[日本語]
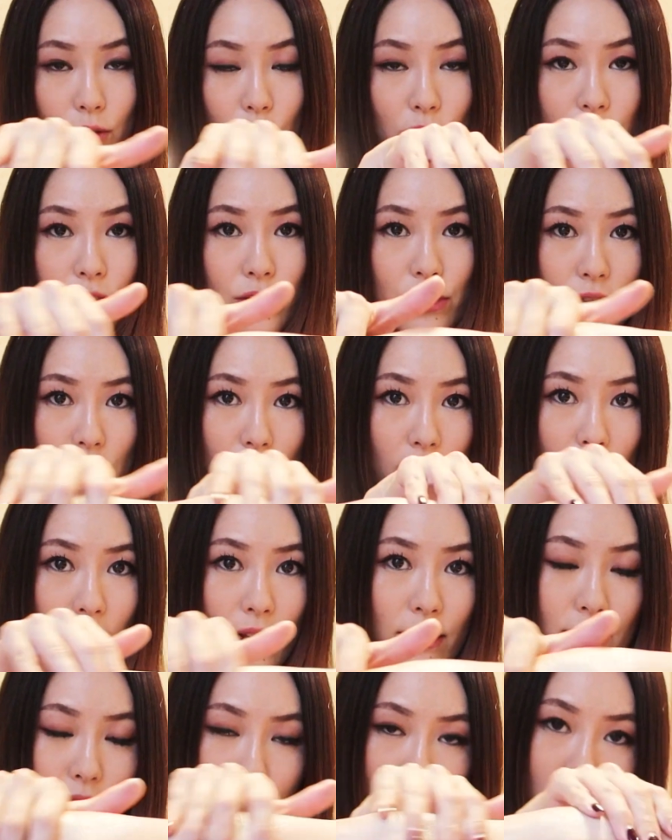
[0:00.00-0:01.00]
保湿さ
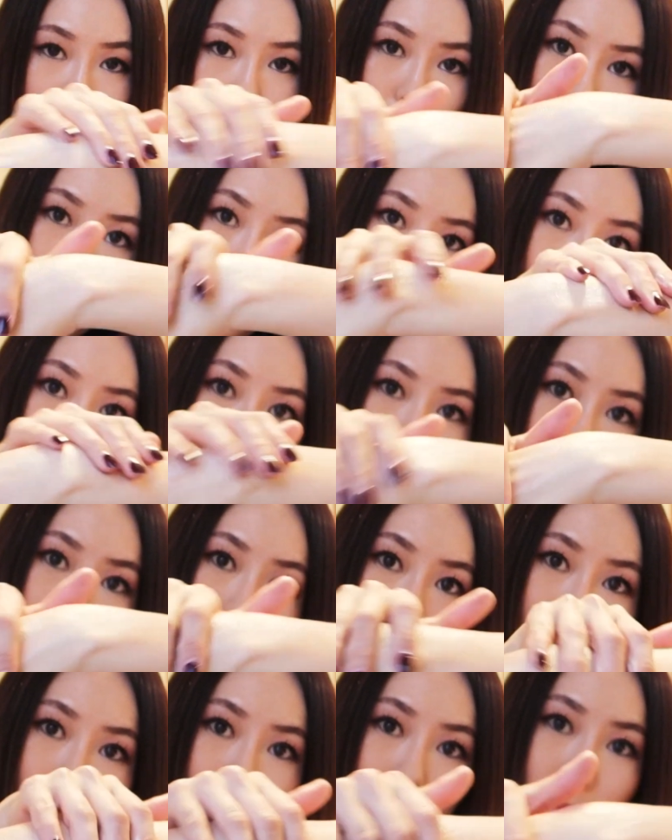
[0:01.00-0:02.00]
れるんですよ
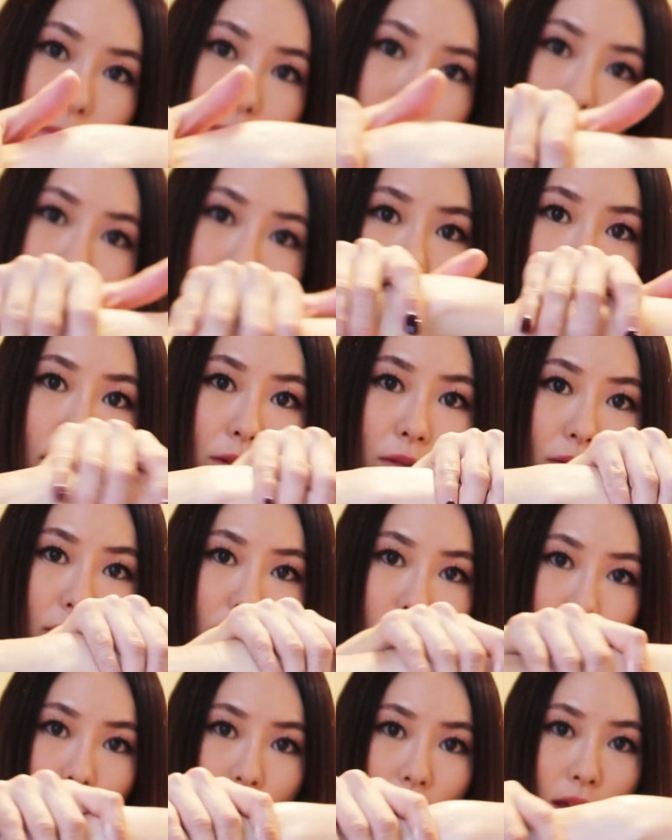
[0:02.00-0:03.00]
なの
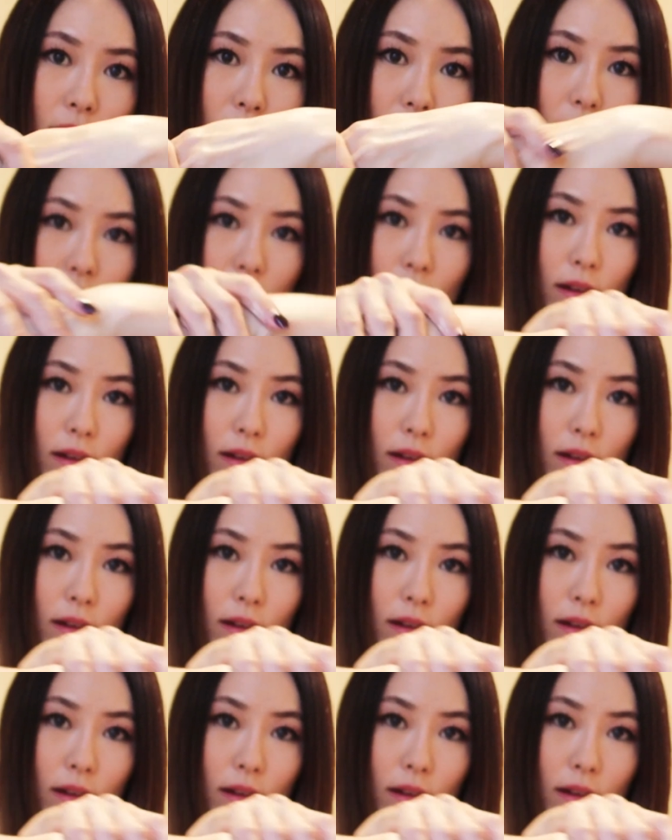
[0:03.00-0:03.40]
で